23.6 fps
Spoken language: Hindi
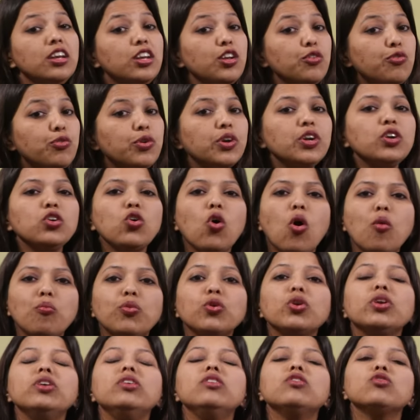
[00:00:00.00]
डिफरेंट
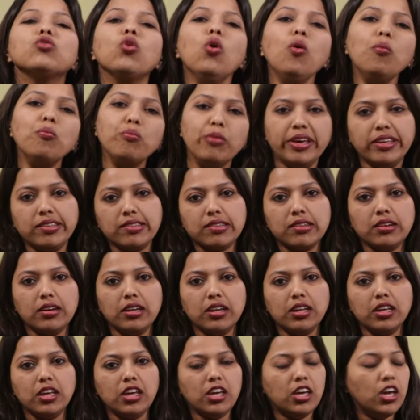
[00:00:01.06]
कंपोनेंट्स को मिक्स
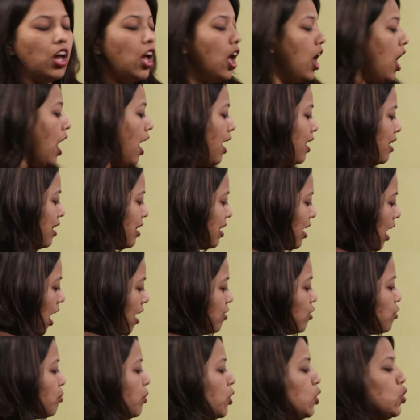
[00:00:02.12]
करके एंड
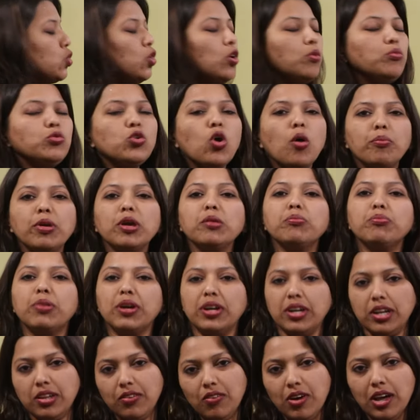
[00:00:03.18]
लास्ट में जो हम टॉपिक
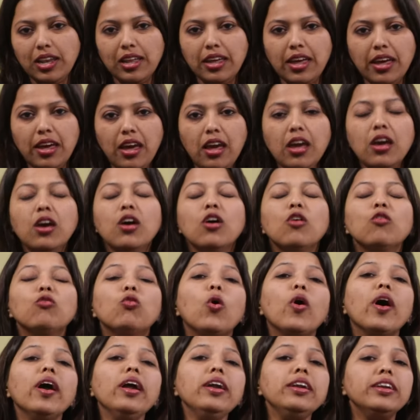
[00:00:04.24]
पढ़ने वाले हैं
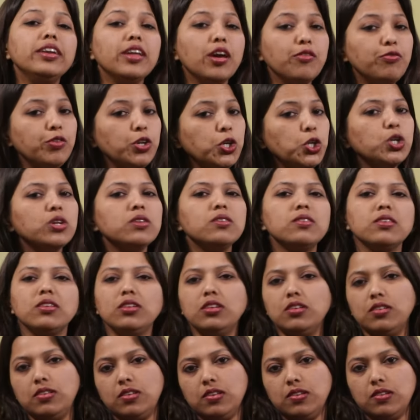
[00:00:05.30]
वो है डेफिशिएंसी
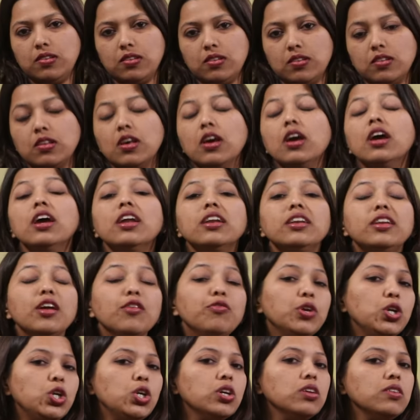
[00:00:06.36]
डिसीज़ेस
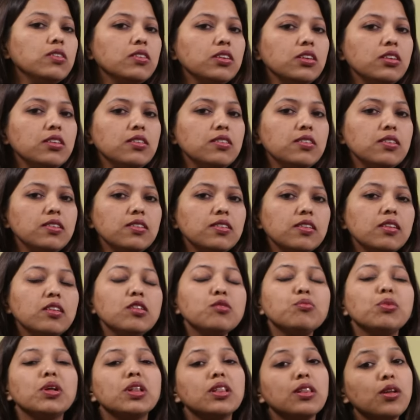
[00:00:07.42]
डेफिशिएंसी
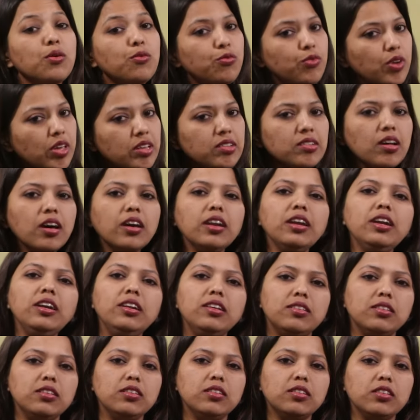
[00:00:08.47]
डिसीज़ेस मतलब वे सारी
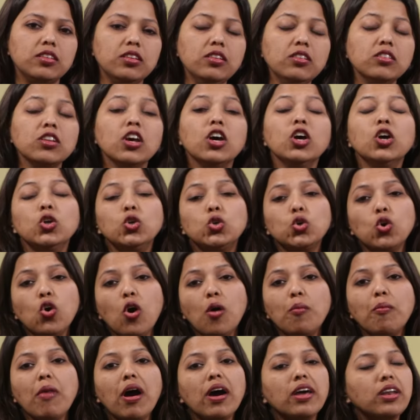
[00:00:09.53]
डिसीज़ेस जो
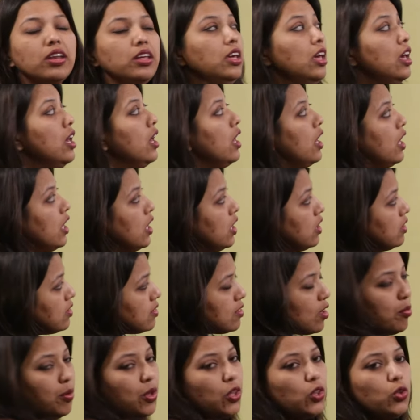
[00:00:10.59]
हमारी इन
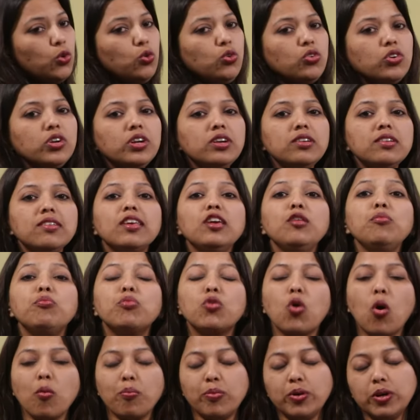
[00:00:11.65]
सभी न्यूट्रिएंट्स की
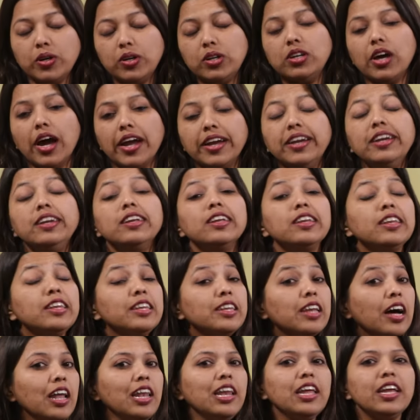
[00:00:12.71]
प्रॉपर डाइट
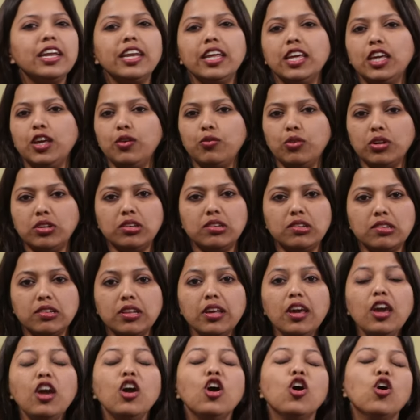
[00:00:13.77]
ना लेने की वजह
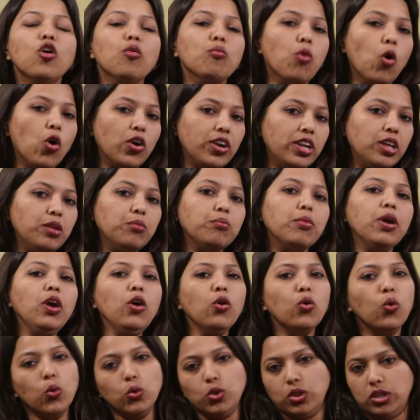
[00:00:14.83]
से बॉडी में
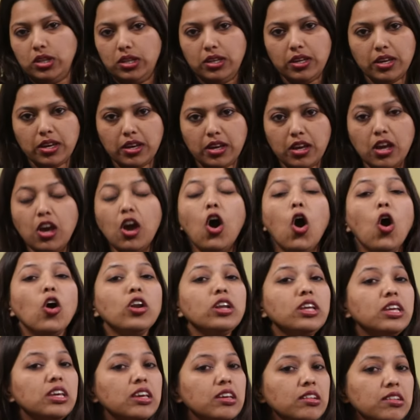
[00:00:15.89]
होती हैं और
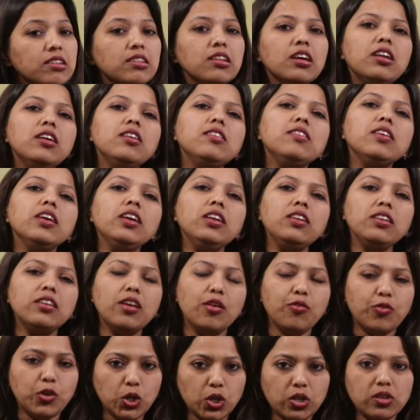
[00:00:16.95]
किस तरह से इन
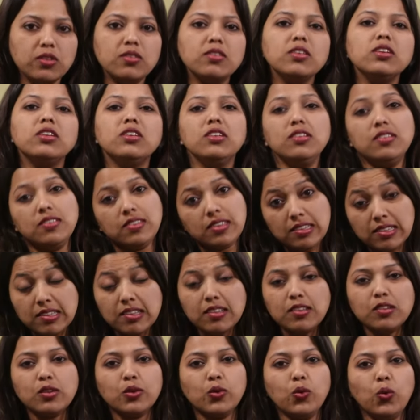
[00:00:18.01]
डेफिशिएंसी
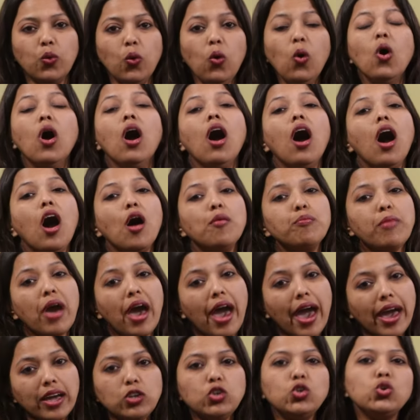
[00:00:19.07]
डिसीजेस को हम
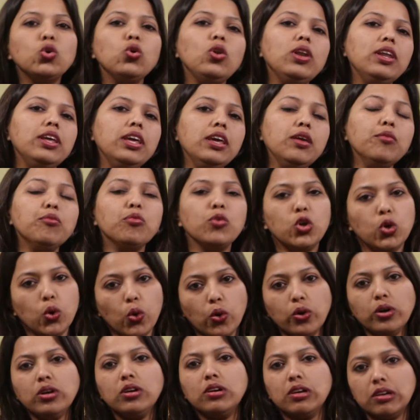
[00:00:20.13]
एक्चुअली
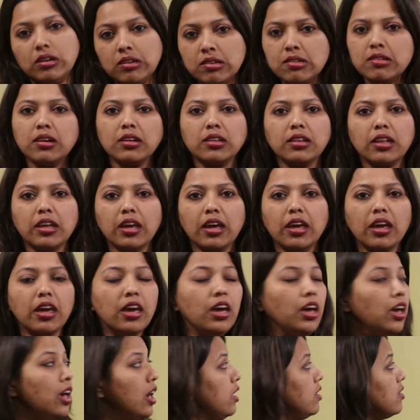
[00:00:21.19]
क्योर कर सकते हैं
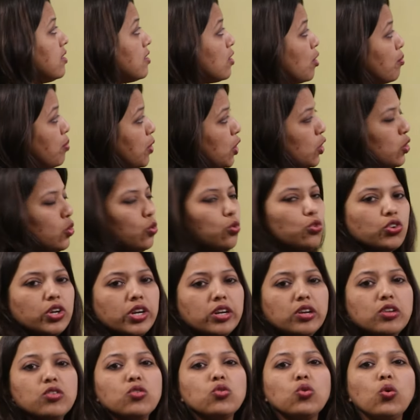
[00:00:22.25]
इन सभी
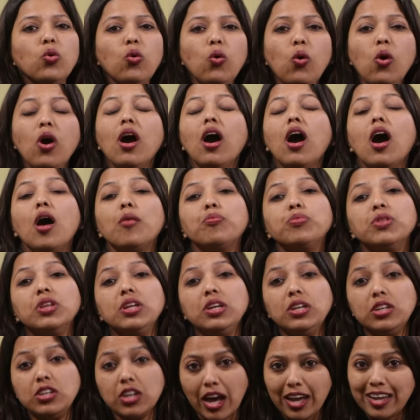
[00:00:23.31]
न्यूट्रिएंट्स को
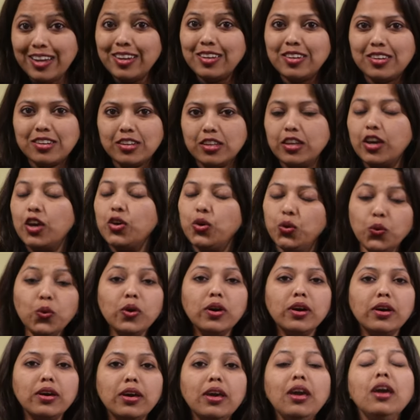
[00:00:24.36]
अपनी डाइट या यूँ
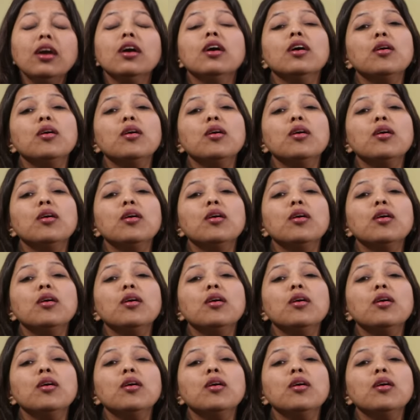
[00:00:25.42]
कहें